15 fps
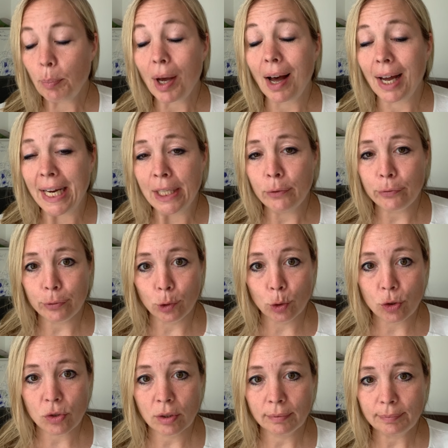
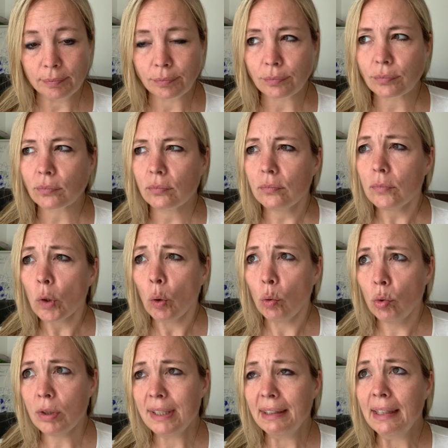beeinflussen
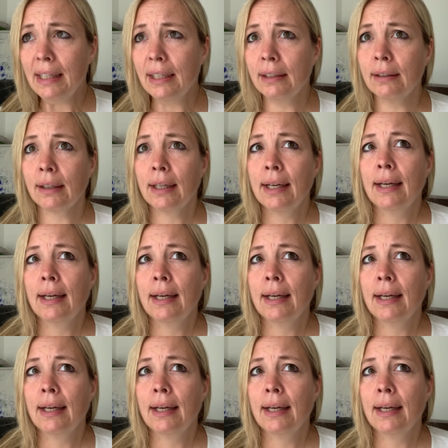und ihr